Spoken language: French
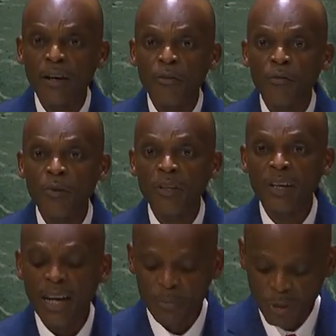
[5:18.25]

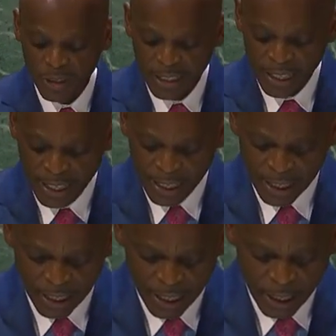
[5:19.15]

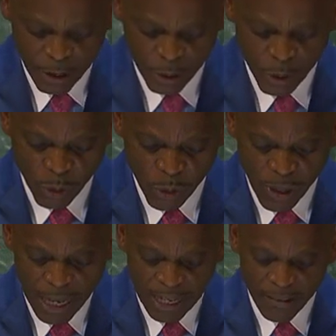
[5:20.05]
vulnérabilité due
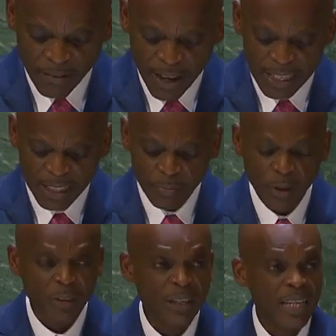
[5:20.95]
à
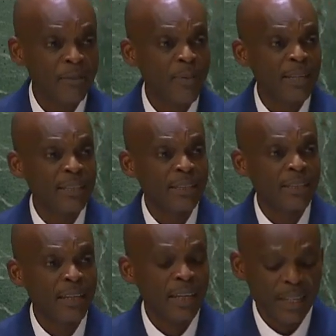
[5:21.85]
l'envahissement de l'espace
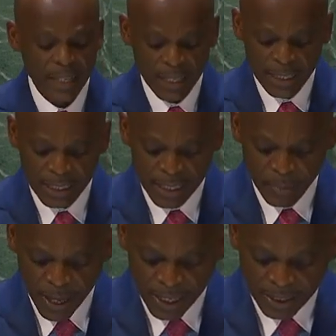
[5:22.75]

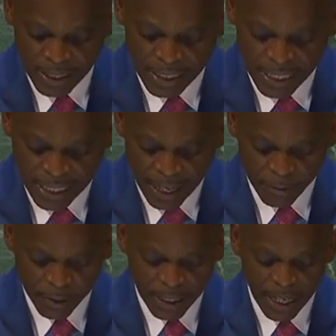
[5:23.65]
cybernétique
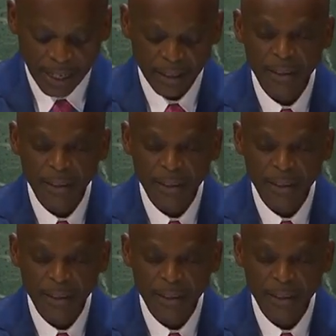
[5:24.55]
africain